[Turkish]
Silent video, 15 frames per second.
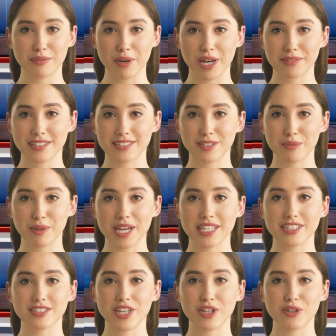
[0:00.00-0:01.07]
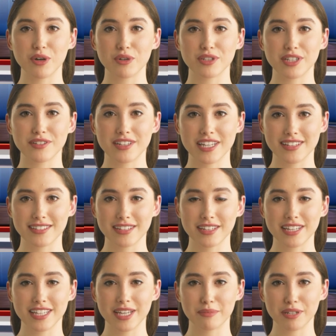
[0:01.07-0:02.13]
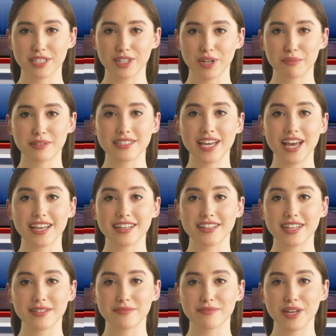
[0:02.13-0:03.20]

maddesi uyarınca 17 Kasım 2020 tarihli